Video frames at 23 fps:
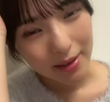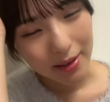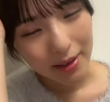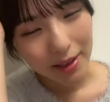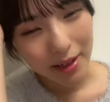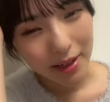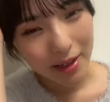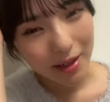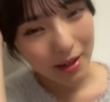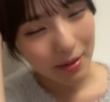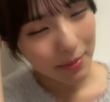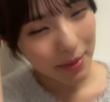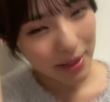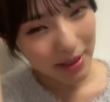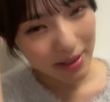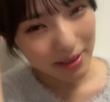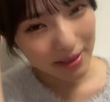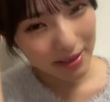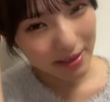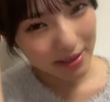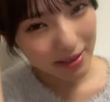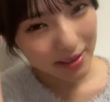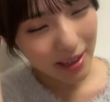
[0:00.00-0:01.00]
にゃにゃみ
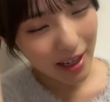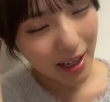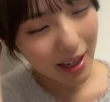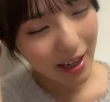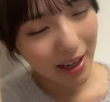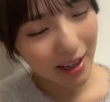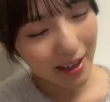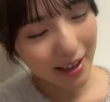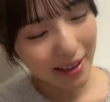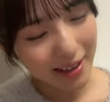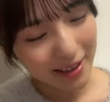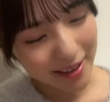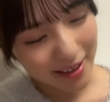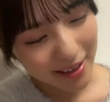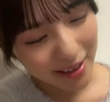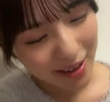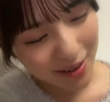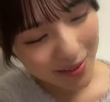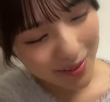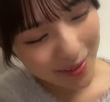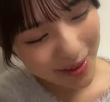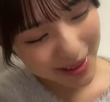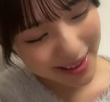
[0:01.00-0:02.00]
んさ
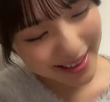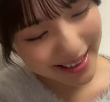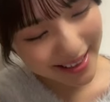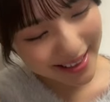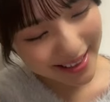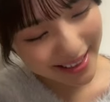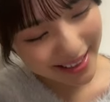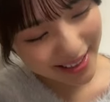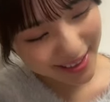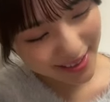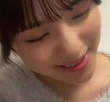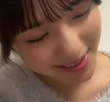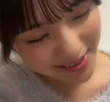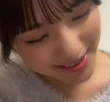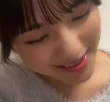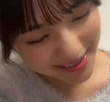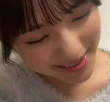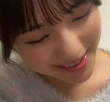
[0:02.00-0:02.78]
頑張ったんだけど